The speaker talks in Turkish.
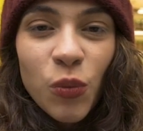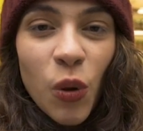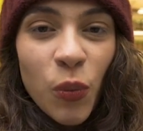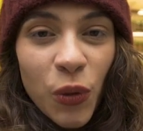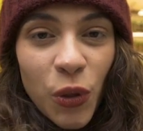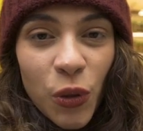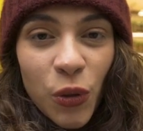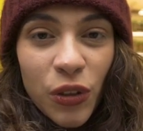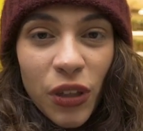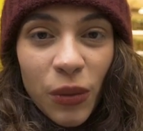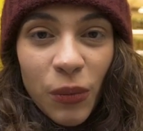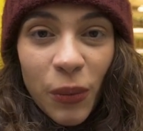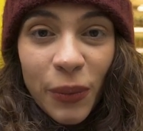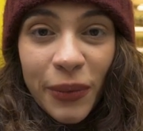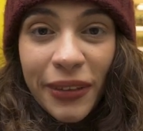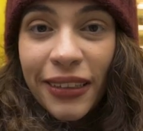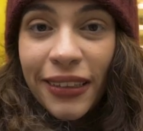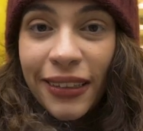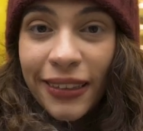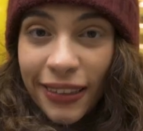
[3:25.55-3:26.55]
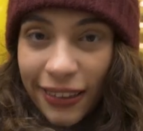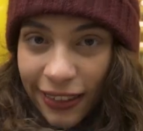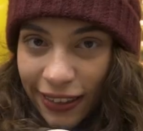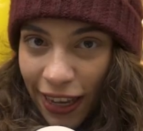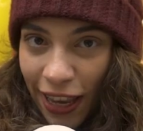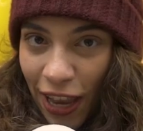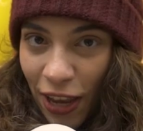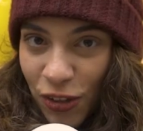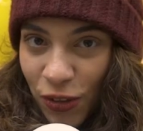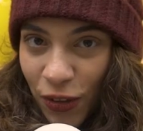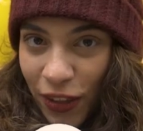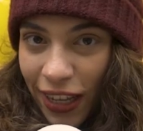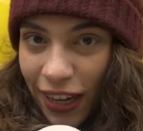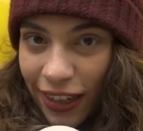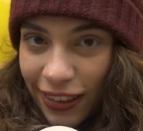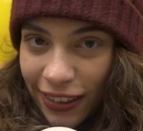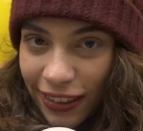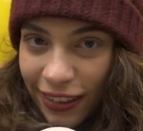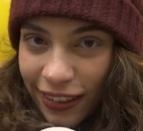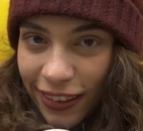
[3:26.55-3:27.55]
mobil uygulamamızı siz de
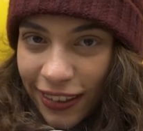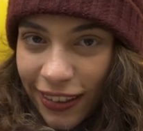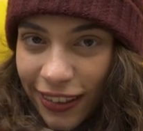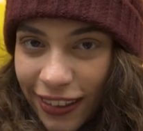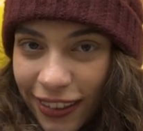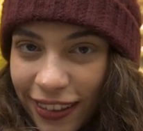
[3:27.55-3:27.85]
keşfedersiniz.